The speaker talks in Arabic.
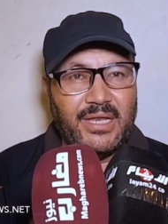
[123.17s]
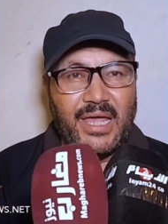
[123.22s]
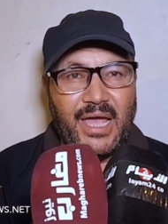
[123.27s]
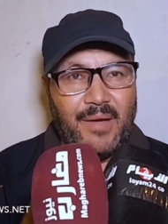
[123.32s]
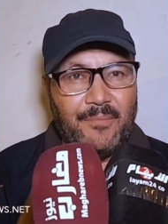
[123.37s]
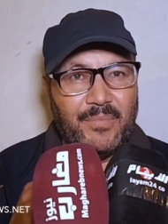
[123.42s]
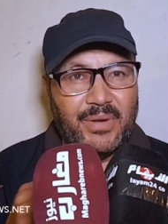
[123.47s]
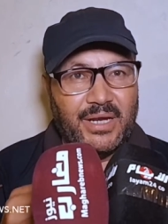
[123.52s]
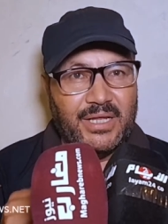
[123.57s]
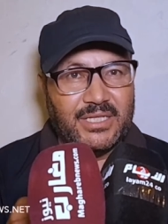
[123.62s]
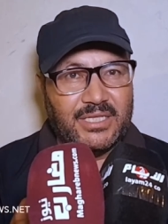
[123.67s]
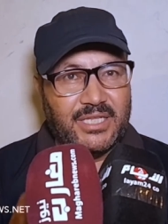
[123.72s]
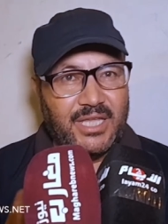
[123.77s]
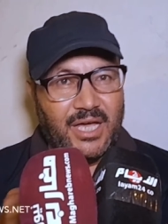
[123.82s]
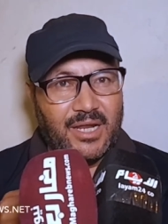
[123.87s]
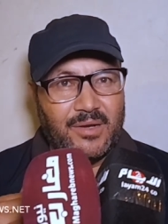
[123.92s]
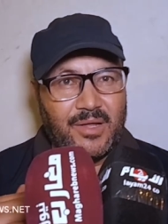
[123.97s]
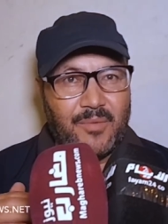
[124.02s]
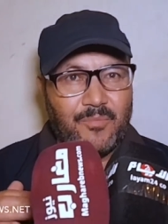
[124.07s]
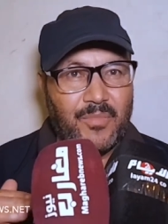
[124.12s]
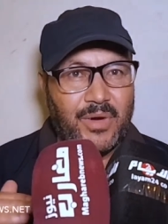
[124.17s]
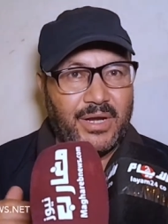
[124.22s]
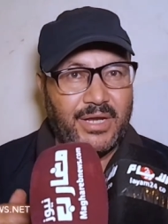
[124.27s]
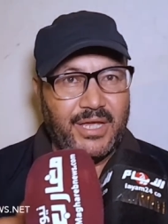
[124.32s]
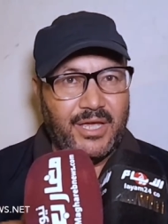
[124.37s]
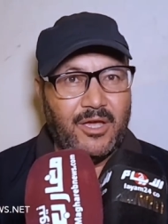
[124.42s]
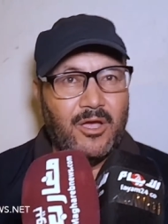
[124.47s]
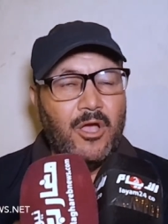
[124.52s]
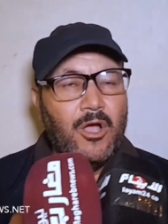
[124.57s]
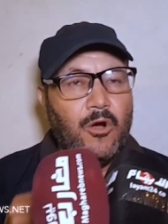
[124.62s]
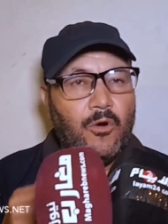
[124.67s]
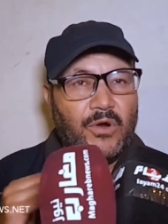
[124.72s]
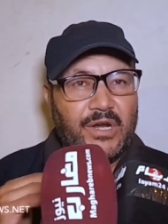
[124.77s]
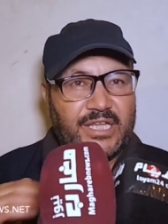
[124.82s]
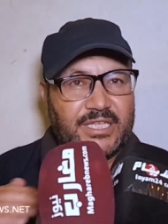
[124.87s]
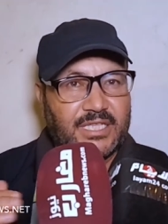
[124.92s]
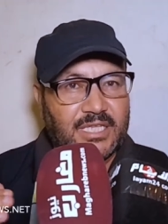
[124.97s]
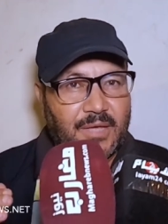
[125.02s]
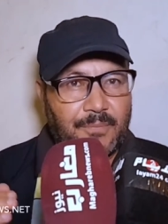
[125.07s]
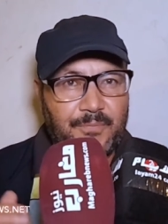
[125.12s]
الله يعمر لي الدار لا ماليه
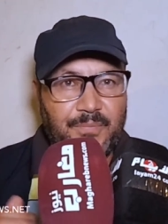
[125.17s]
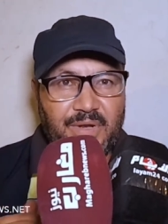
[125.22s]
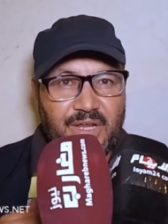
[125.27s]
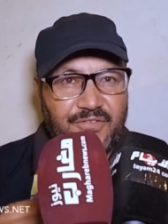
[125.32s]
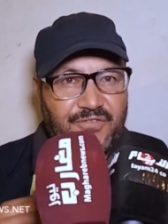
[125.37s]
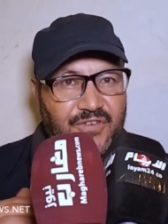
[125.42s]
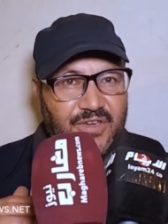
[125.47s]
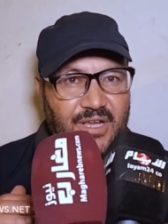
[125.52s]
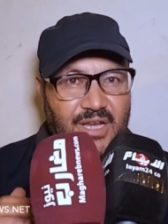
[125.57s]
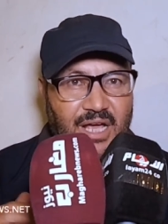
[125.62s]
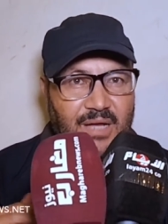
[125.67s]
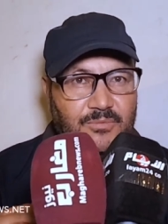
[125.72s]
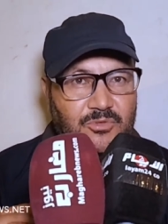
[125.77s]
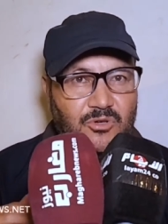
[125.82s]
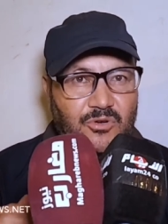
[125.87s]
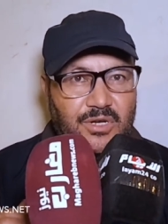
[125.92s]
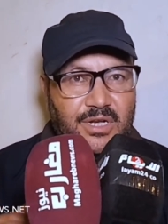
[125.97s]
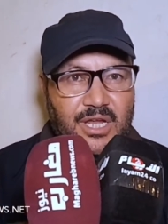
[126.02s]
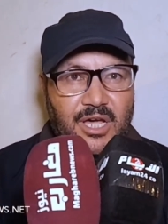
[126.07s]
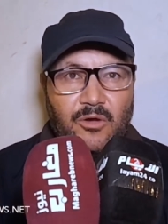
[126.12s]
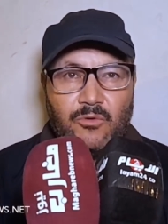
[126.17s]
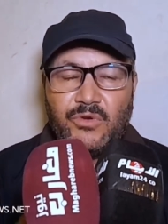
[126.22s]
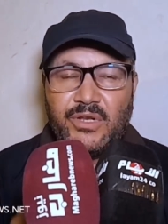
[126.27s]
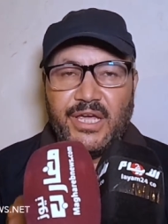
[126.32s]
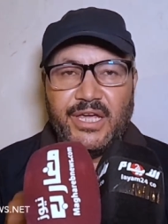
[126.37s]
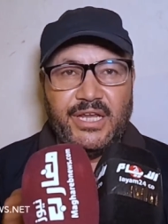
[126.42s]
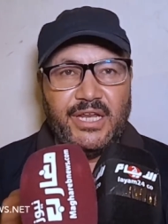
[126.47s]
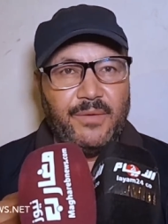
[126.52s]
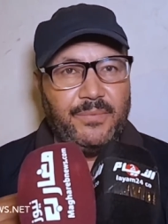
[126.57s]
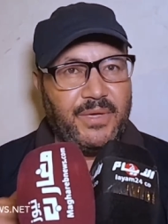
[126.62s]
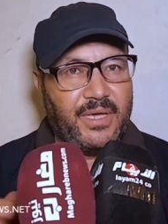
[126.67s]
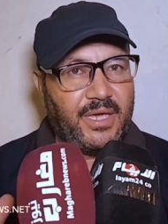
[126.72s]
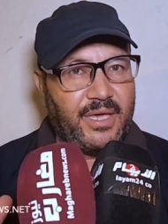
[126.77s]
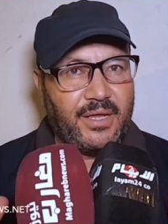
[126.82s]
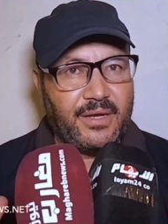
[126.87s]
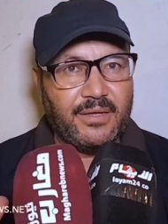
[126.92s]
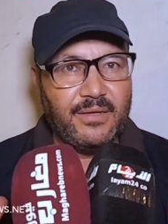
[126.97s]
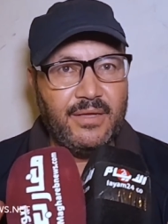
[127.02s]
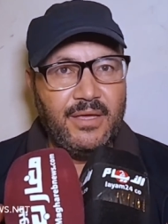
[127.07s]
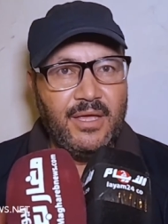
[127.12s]
ولا الطب اللي فيه الحمد لله والله الا
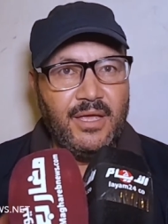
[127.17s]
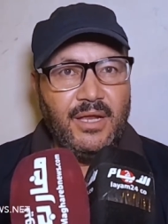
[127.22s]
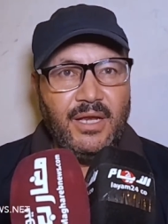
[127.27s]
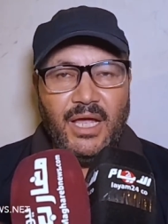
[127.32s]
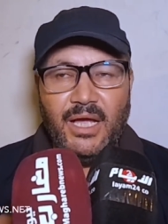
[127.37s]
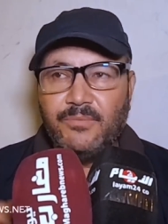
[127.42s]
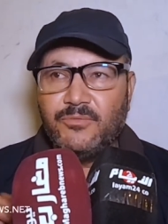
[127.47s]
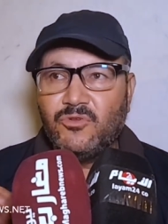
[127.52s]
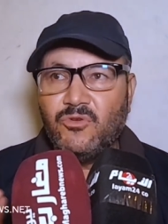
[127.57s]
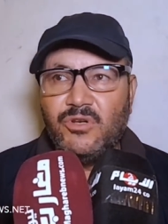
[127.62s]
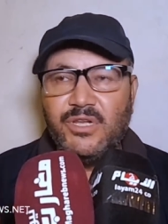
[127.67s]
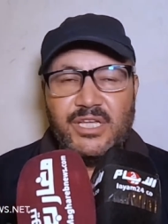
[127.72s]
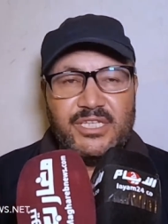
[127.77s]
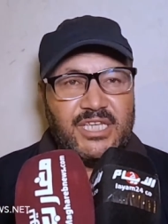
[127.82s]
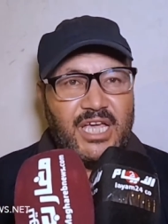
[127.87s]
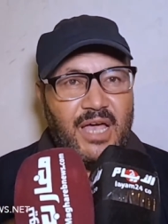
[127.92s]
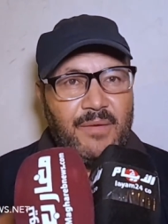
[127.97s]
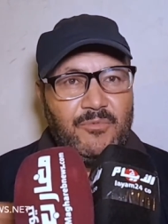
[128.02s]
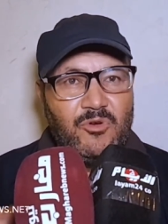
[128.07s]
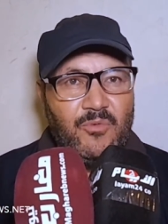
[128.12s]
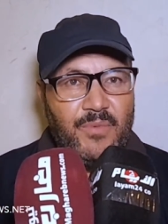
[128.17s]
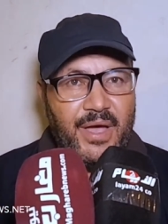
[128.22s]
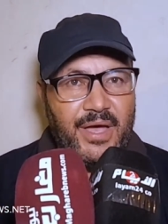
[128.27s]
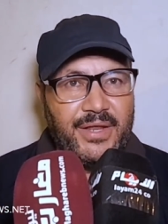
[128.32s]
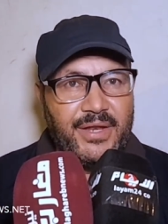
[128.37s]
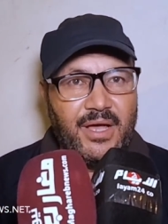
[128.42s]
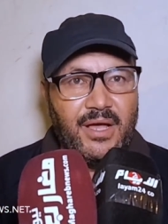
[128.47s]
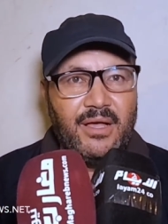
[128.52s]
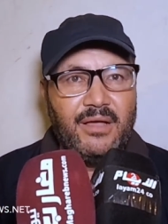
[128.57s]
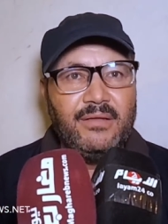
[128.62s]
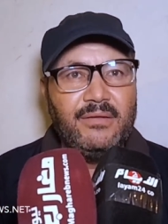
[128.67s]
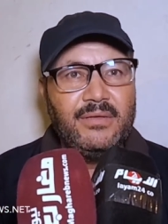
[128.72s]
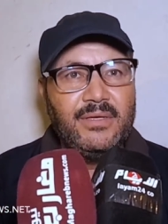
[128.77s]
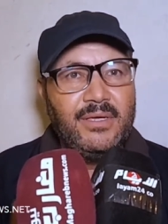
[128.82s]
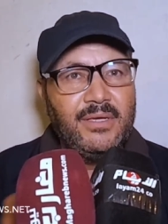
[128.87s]
بخير الحمد لله تعاملوا معنا